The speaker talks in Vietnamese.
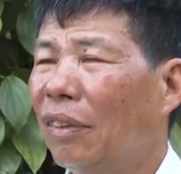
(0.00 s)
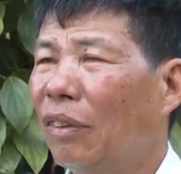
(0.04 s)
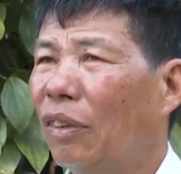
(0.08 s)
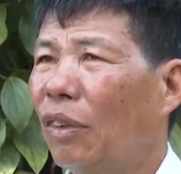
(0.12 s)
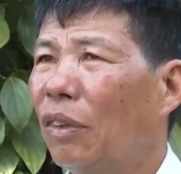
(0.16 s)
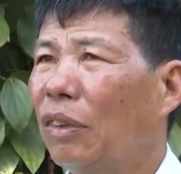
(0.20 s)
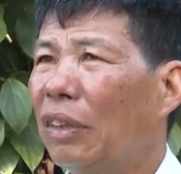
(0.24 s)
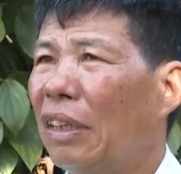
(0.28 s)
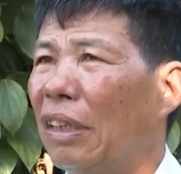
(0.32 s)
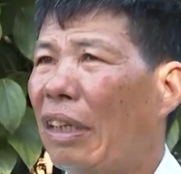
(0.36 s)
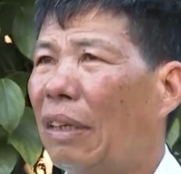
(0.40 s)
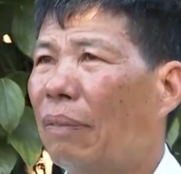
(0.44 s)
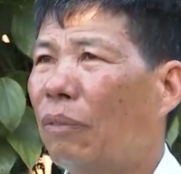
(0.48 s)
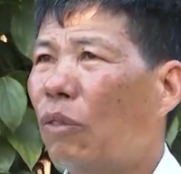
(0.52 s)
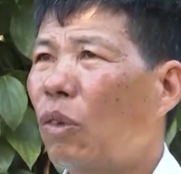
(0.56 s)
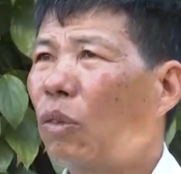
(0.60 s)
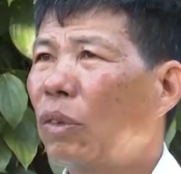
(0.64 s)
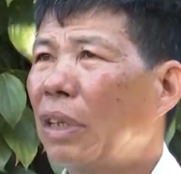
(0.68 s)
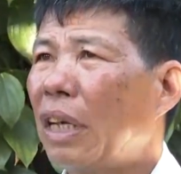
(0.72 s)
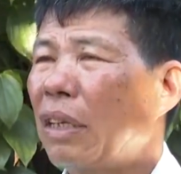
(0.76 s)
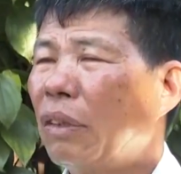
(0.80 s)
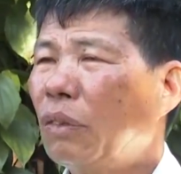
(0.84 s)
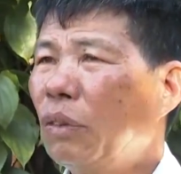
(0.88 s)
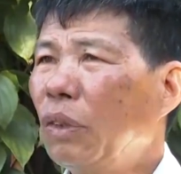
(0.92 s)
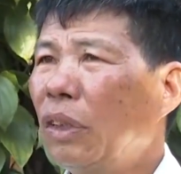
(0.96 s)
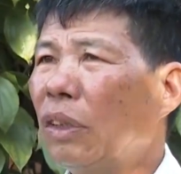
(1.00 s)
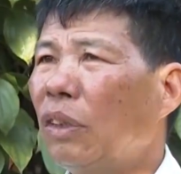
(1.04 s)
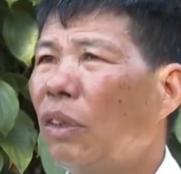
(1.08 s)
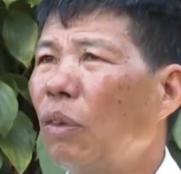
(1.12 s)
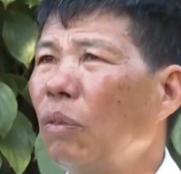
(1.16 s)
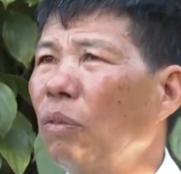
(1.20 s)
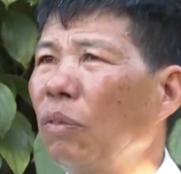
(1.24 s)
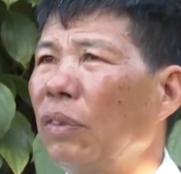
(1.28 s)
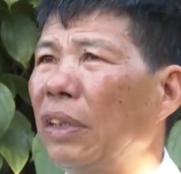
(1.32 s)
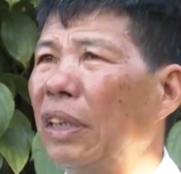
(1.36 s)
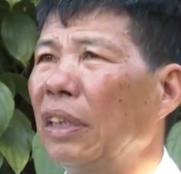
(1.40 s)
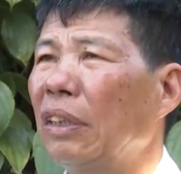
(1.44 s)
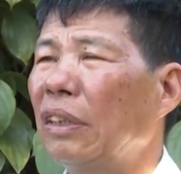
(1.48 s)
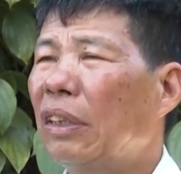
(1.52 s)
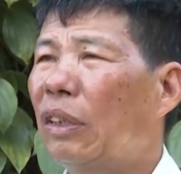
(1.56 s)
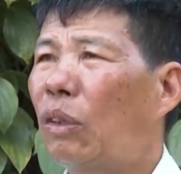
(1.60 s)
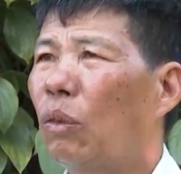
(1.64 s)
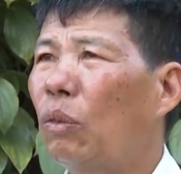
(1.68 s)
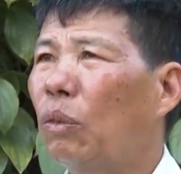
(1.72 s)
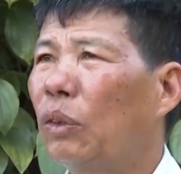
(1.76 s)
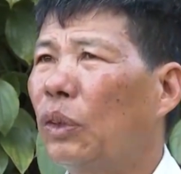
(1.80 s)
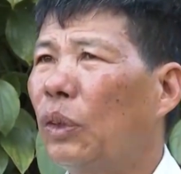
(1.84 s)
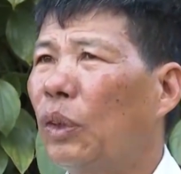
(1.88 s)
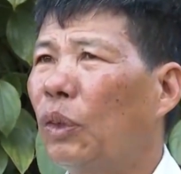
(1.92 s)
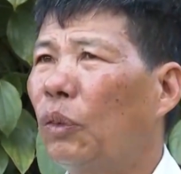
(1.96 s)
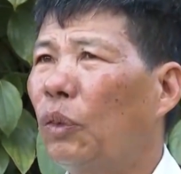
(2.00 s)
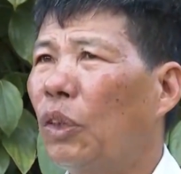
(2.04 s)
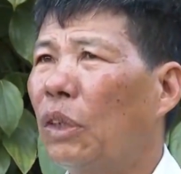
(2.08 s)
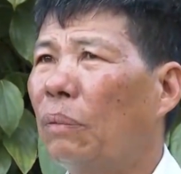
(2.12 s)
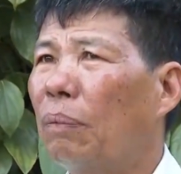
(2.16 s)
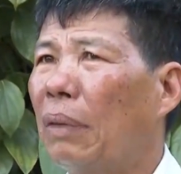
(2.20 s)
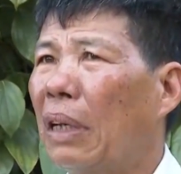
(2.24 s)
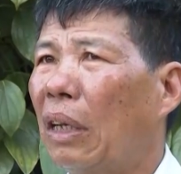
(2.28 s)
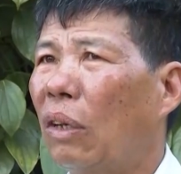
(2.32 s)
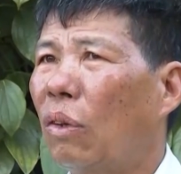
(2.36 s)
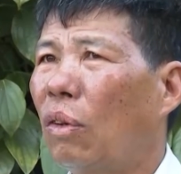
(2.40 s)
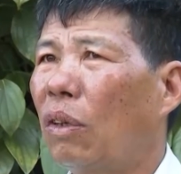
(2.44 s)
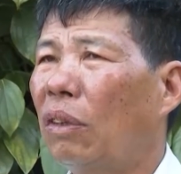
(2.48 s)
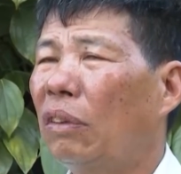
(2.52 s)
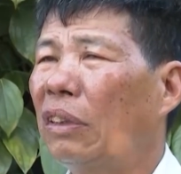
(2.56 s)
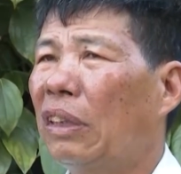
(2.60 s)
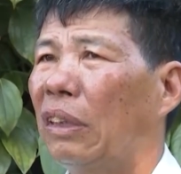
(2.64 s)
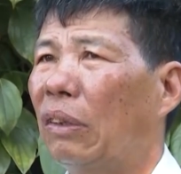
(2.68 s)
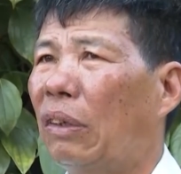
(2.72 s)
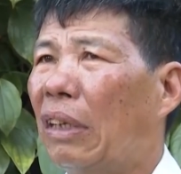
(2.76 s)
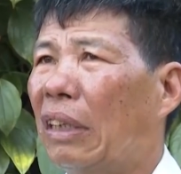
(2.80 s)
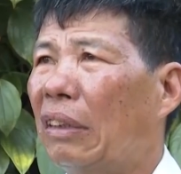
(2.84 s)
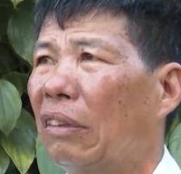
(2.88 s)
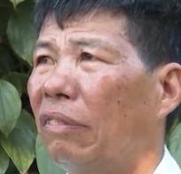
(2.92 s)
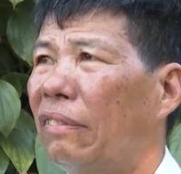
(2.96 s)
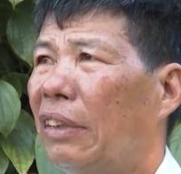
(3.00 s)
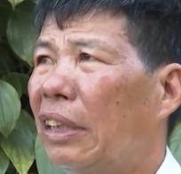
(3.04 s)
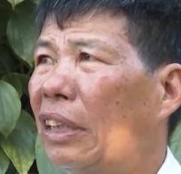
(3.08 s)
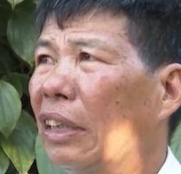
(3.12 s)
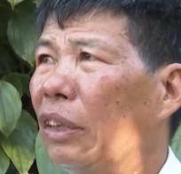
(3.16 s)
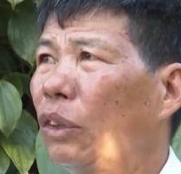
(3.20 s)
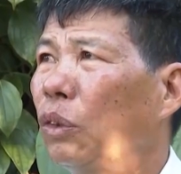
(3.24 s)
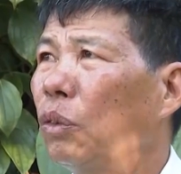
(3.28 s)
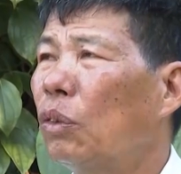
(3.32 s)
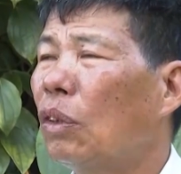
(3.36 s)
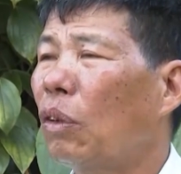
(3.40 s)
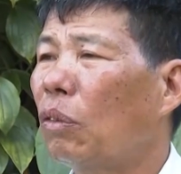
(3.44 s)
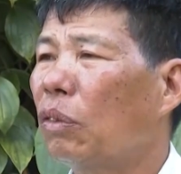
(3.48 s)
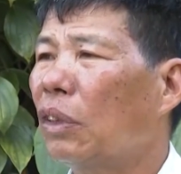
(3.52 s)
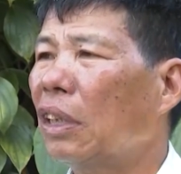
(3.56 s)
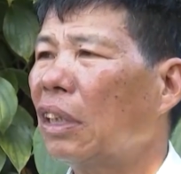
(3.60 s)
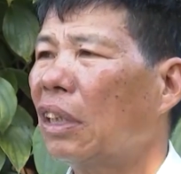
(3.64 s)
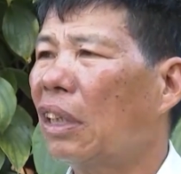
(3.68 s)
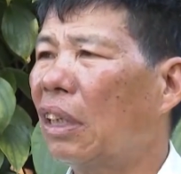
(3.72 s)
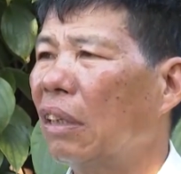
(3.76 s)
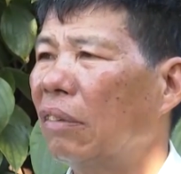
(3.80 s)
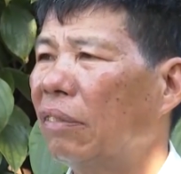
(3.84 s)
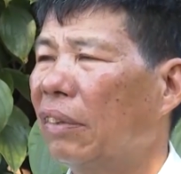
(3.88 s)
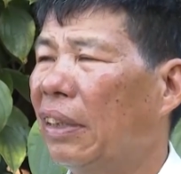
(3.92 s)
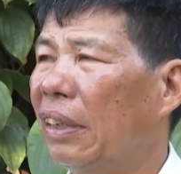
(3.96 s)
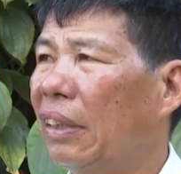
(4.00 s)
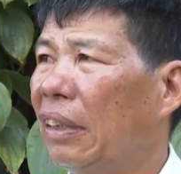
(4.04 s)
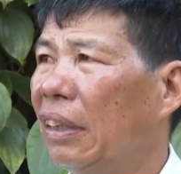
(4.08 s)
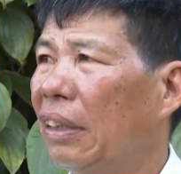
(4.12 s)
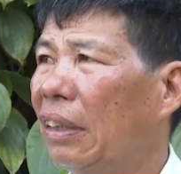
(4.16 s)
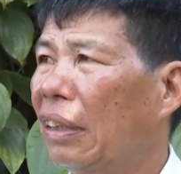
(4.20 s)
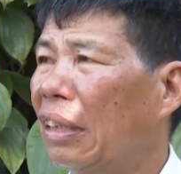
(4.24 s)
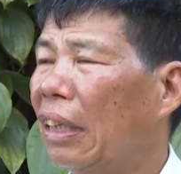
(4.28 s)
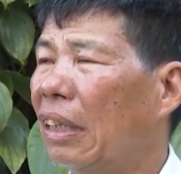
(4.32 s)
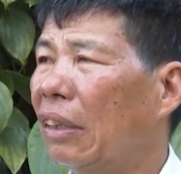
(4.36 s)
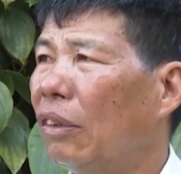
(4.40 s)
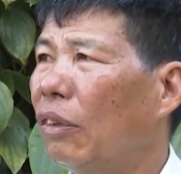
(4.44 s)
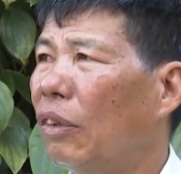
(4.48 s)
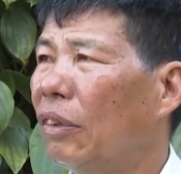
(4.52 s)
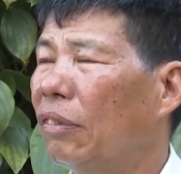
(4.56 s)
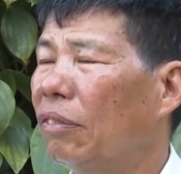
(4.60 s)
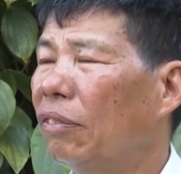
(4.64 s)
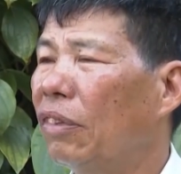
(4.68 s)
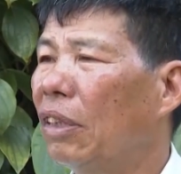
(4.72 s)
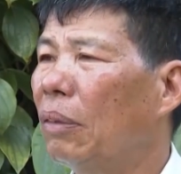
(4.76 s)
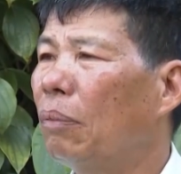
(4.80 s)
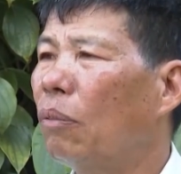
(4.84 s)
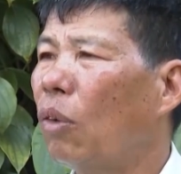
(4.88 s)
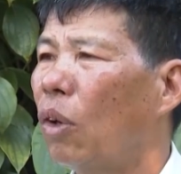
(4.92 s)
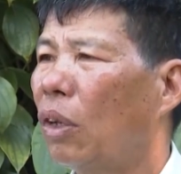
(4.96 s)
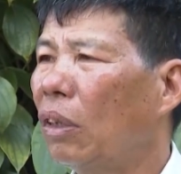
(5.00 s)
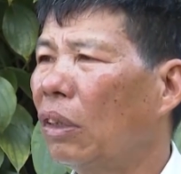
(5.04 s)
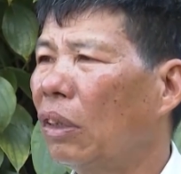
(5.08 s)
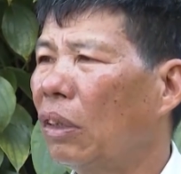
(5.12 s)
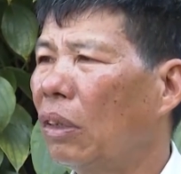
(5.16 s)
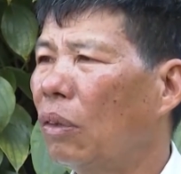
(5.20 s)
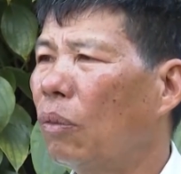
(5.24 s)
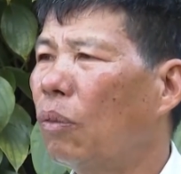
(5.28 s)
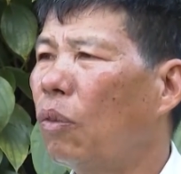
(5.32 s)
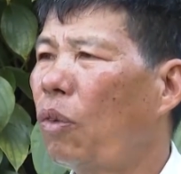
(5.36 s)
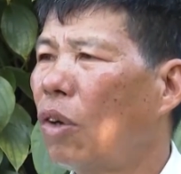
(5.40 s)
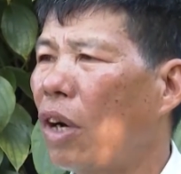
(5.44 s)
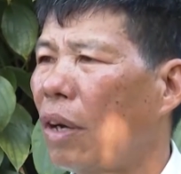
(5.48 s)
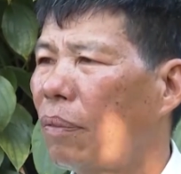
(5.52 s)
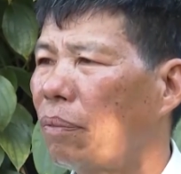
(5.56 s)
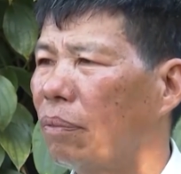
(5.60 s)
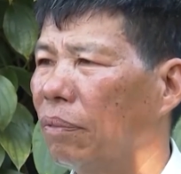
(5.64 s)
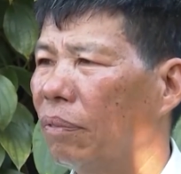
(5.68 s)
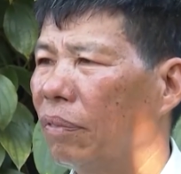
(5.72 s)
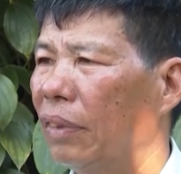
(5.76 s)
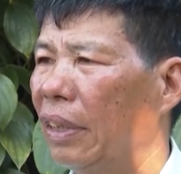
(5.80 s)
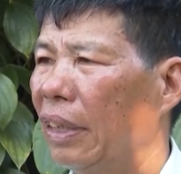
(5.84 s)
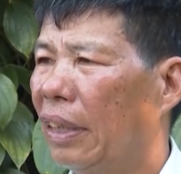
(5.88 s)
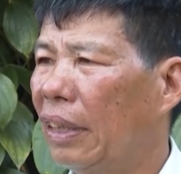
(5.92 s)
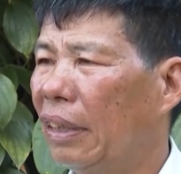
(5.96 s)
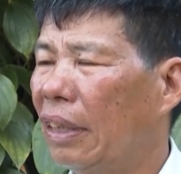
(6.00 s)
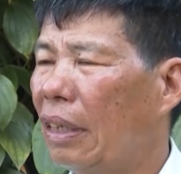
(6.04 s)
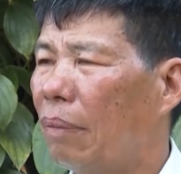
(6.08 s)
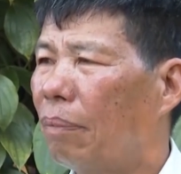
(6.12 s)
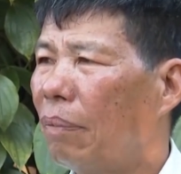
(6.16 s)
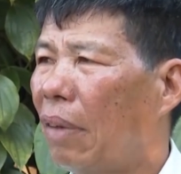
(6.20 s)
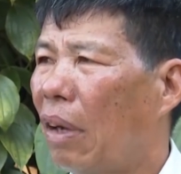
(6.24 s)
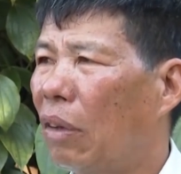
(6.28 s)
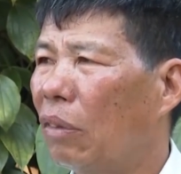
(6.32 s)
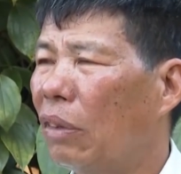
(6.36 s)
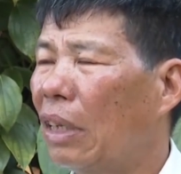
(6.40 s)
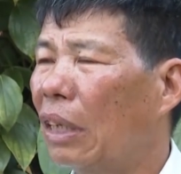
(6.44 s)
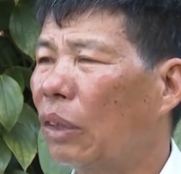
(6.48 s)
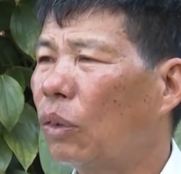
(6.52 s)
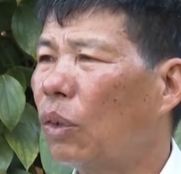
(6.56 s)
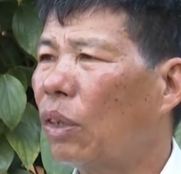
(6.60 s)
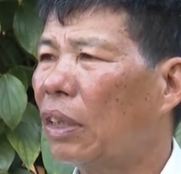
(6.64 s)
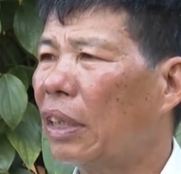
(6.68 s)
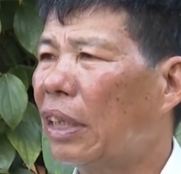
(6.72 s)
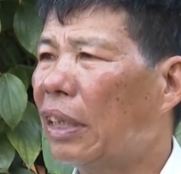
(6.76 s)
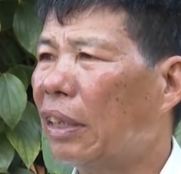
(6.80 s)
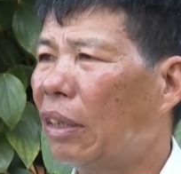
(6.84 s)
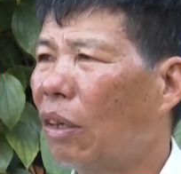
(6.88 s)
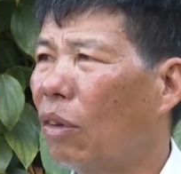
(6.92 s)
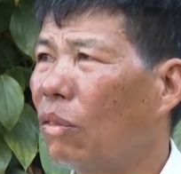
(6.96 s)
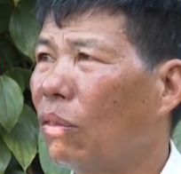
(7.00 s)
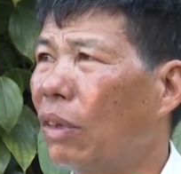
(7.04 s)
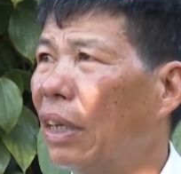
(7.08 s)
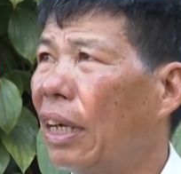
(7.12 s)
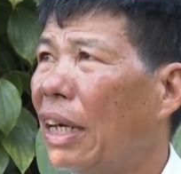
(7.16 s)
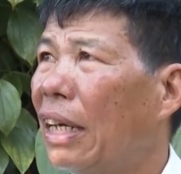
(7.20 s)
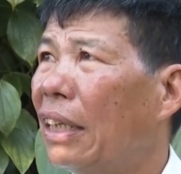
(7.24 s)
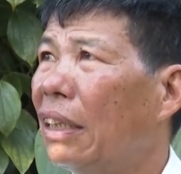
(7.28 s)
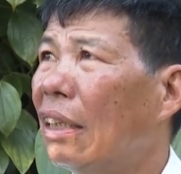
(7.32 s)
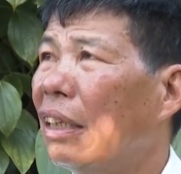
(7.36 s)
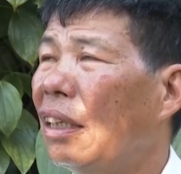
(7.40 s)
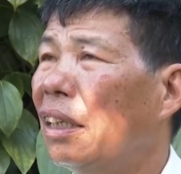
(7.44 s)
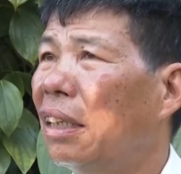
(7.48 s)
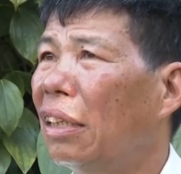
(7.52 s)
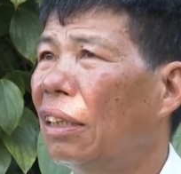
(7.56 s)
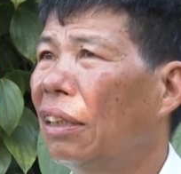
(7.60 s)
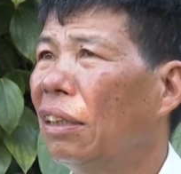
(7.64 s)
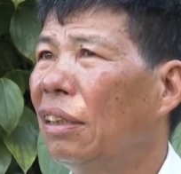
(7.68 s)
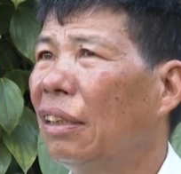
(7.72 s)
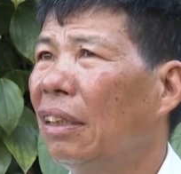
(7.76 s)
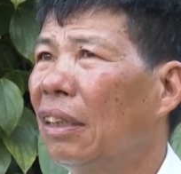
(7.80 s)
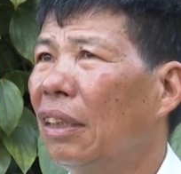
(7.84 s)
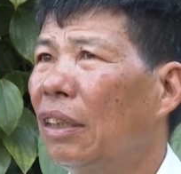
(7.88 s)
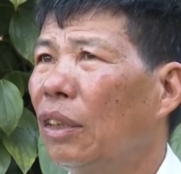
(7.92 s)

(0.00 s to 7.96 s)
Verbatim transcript: tôi thì làm công tác khuyến nông viên thì cũng tuyên truyền bà con chỉ bằng về cái chú trọng nhất là về các cái loại phân bón cho nó phù hợp để đảm bảo năng suất cây trồng hai nữa là